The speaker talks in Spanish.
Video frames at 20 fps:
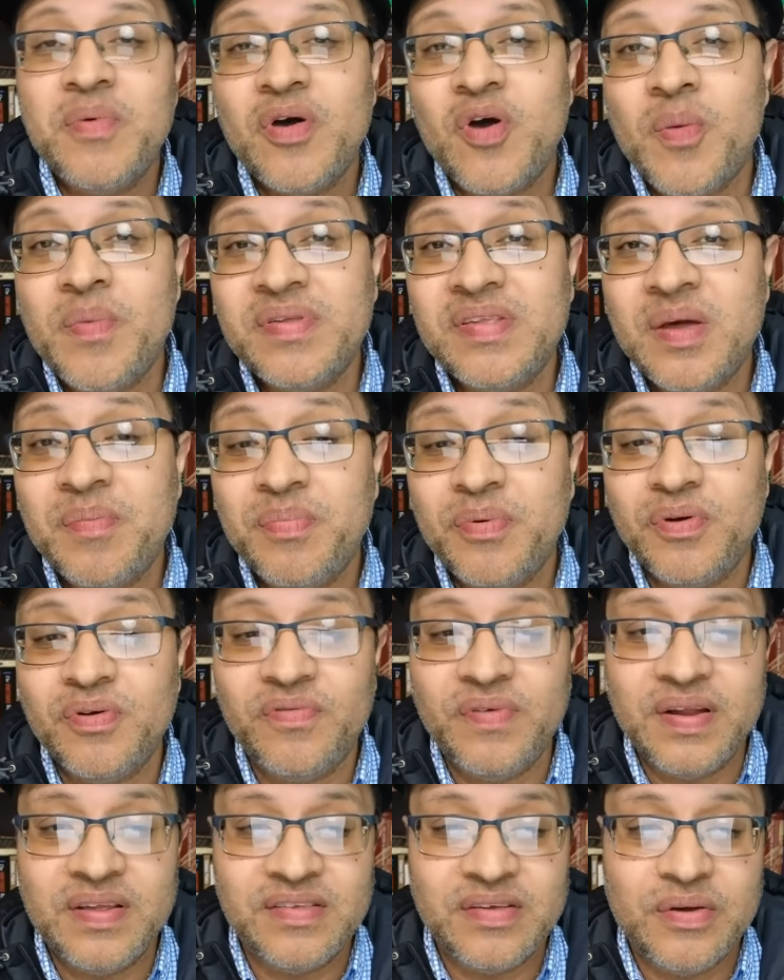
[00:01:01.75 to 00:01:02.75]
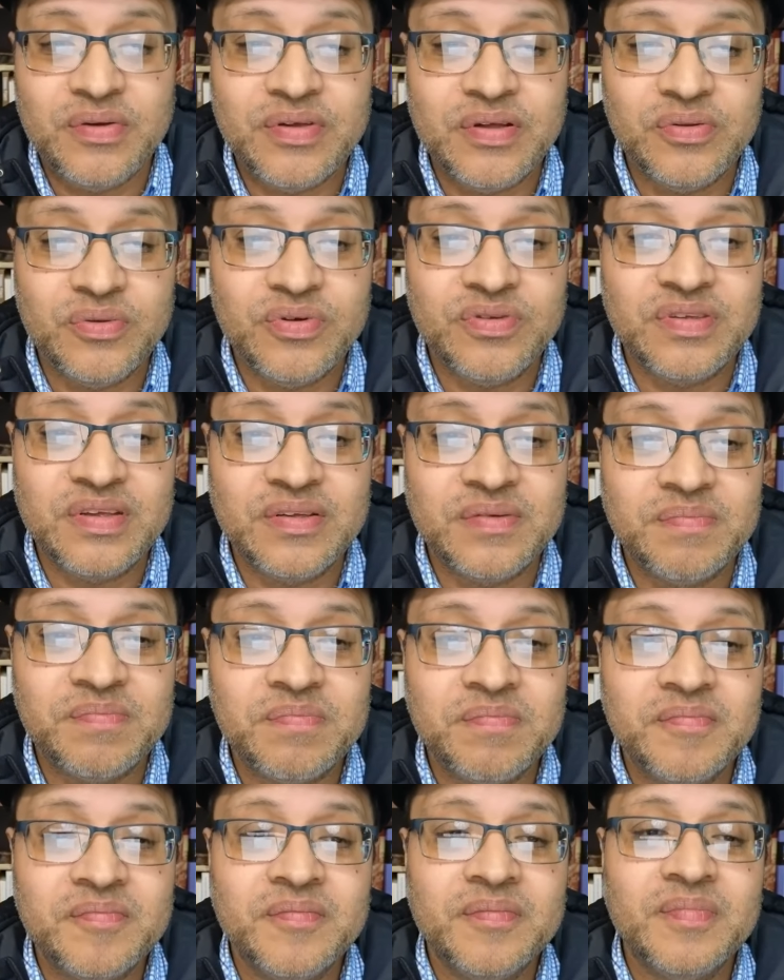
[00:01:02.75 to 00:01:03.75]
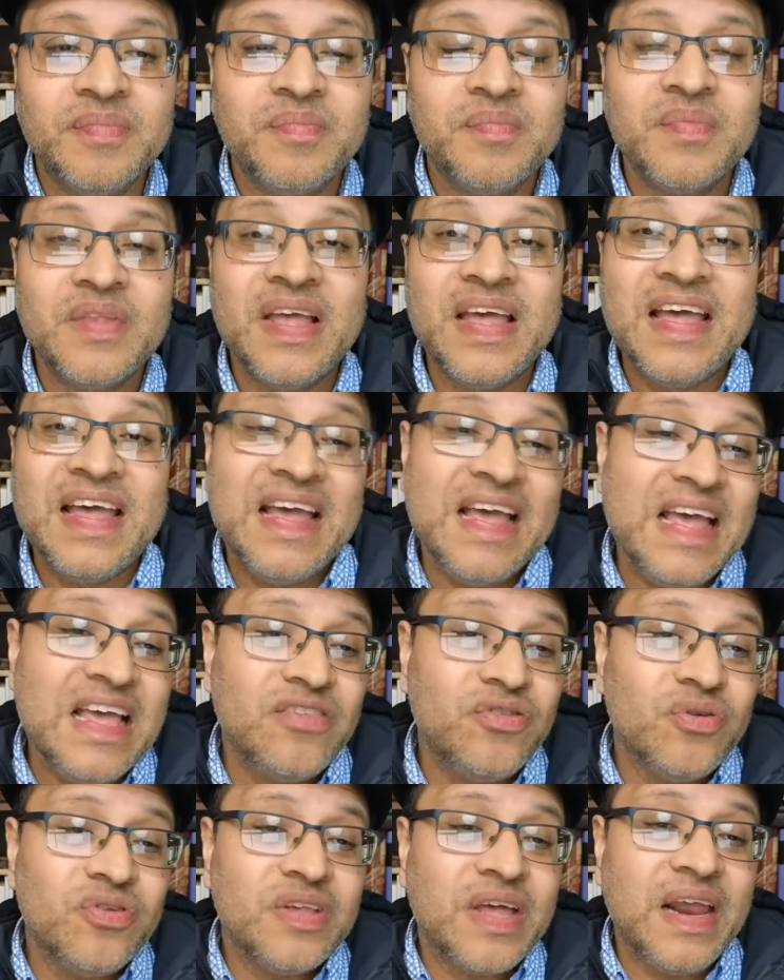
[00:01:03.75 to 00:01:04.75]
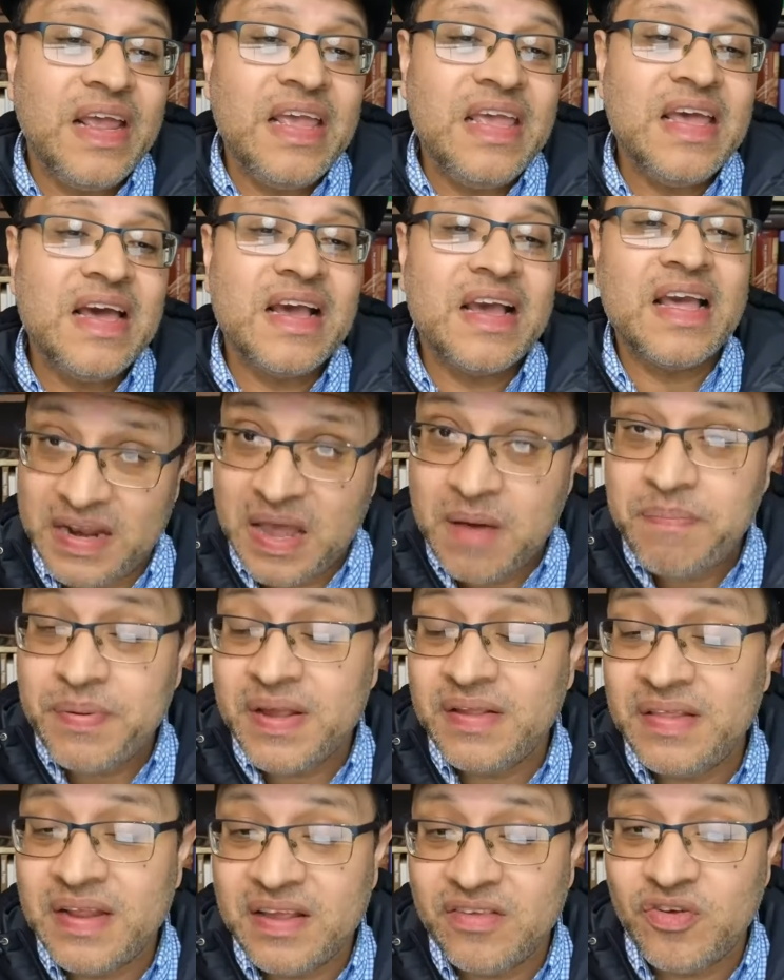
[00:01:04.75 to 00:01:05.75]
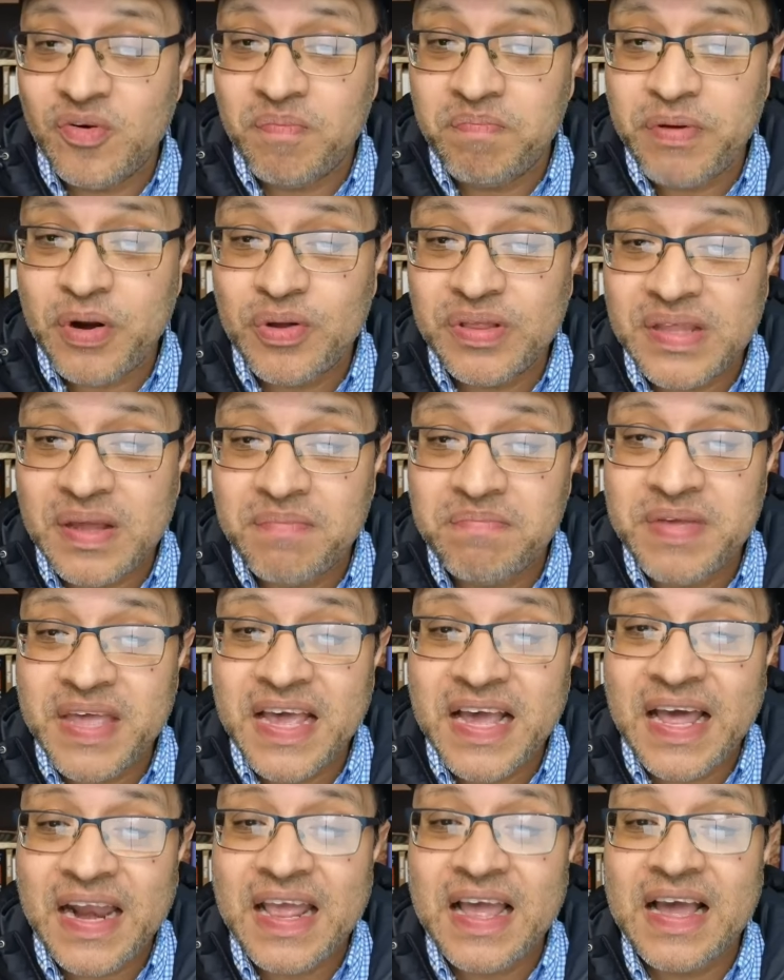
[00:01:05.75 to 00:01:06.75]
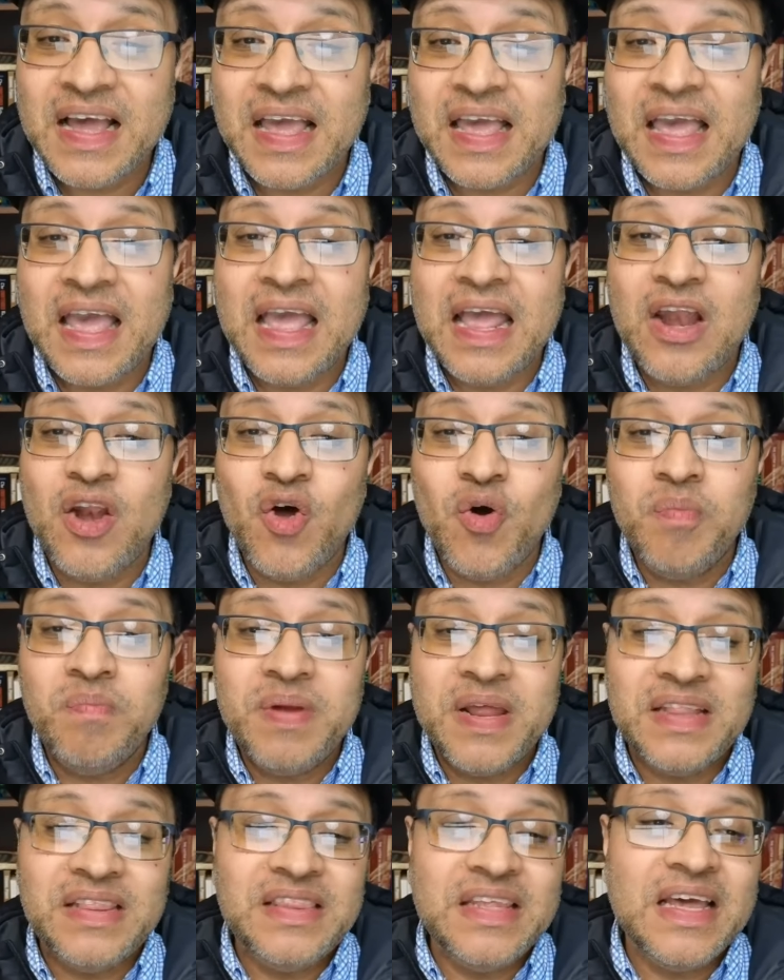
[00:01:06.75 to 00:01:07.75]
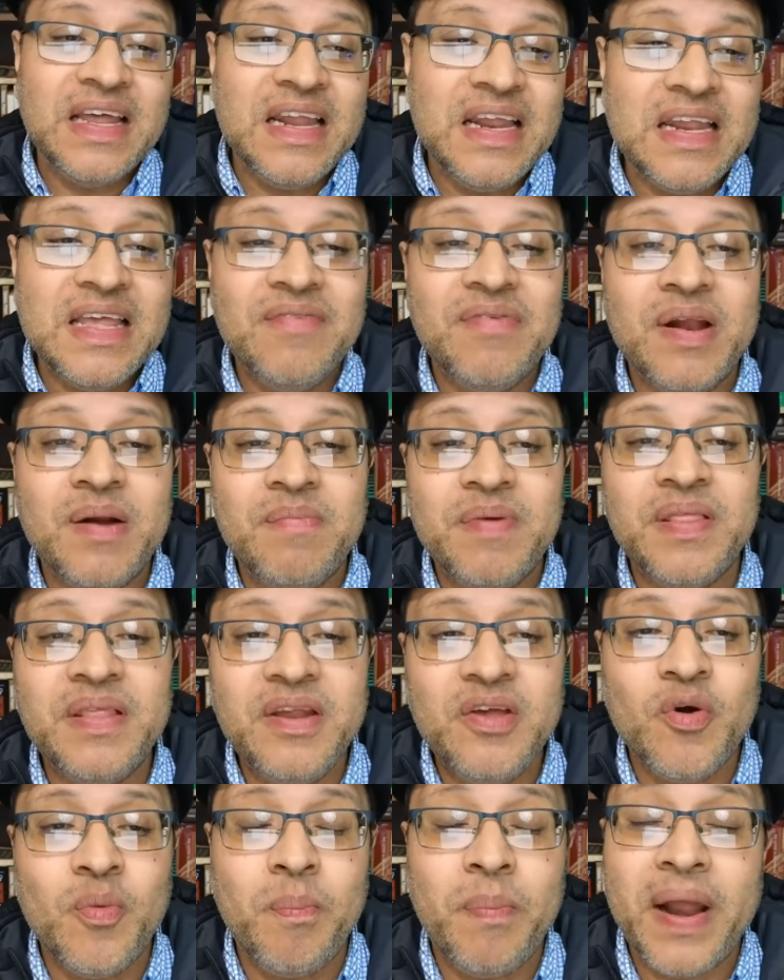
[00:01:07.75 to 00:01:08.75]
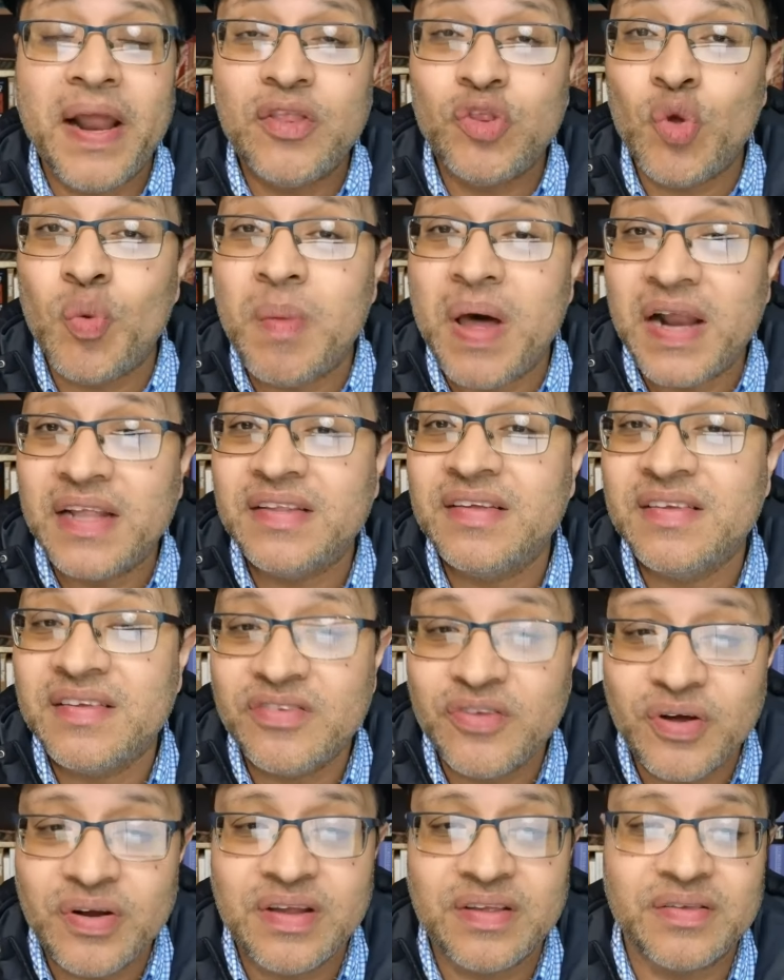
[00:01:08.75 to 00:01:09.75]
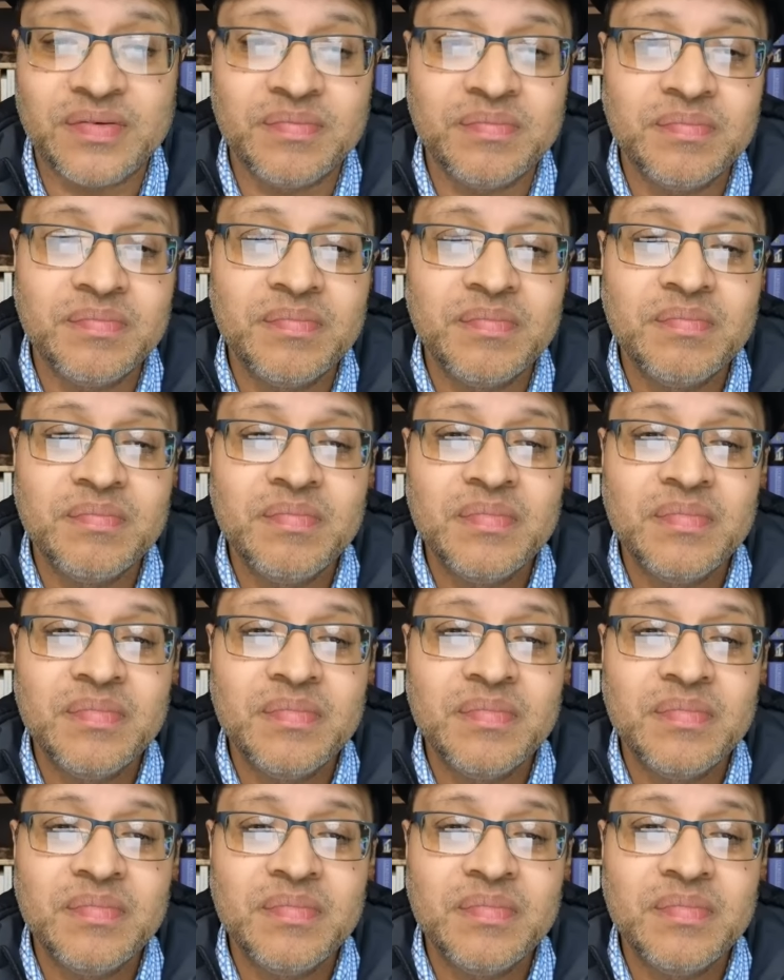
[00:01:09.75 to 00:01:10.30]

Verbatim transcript: Vamos a comenzar por los fariseos entonces. Estos creían en la predestinación, pero también creían que el hombre tiene libre albedrío para tomar decisiones.